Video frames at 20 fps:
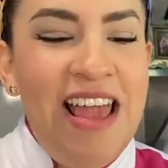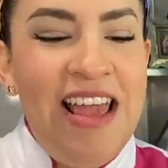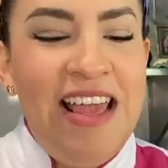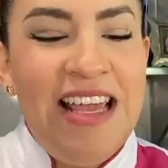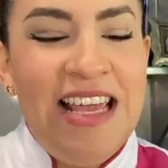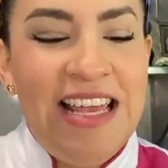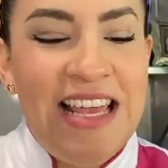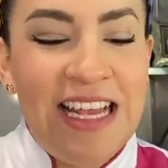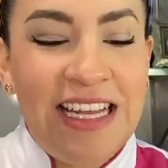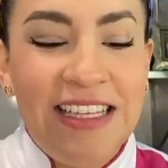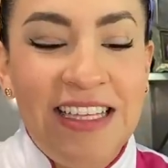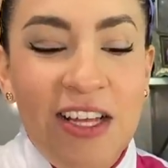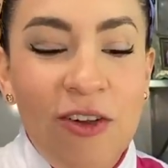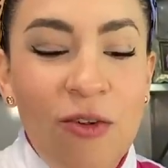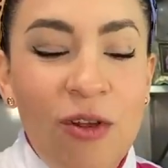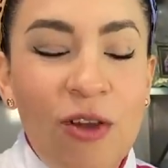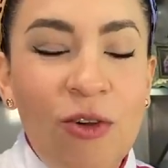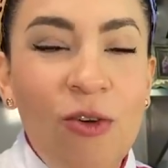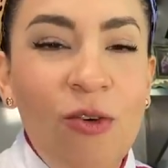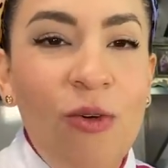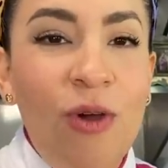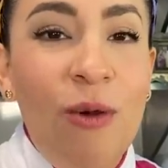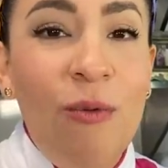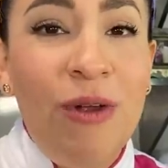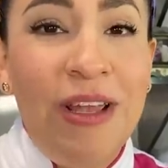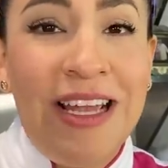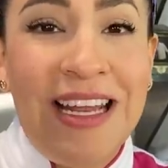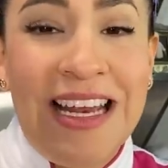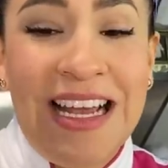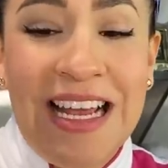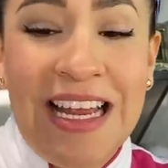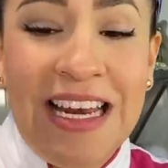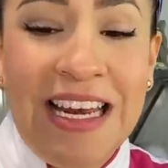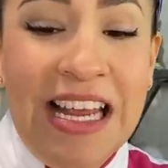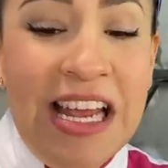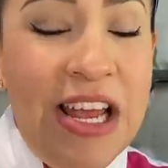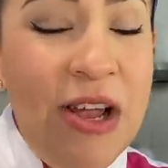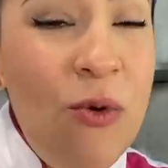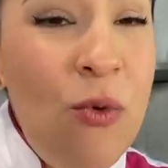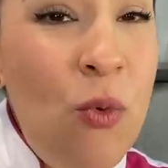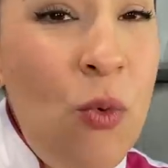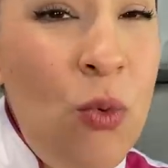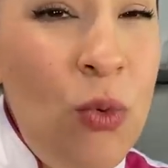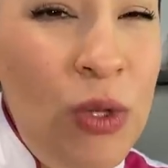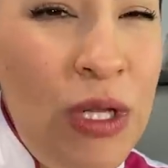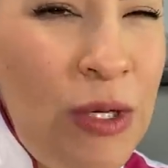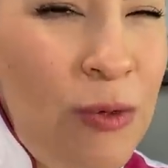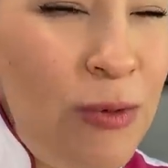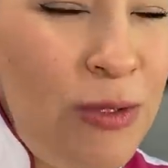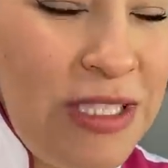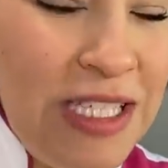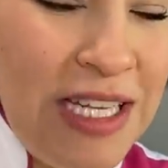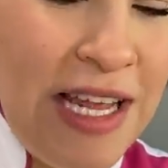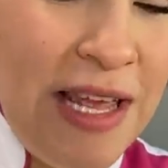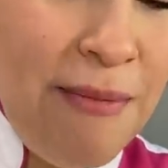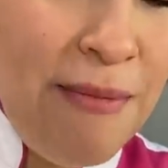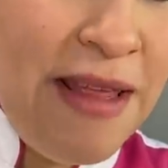Y ya que tengo la cocoa voy a agregarle una cucharada y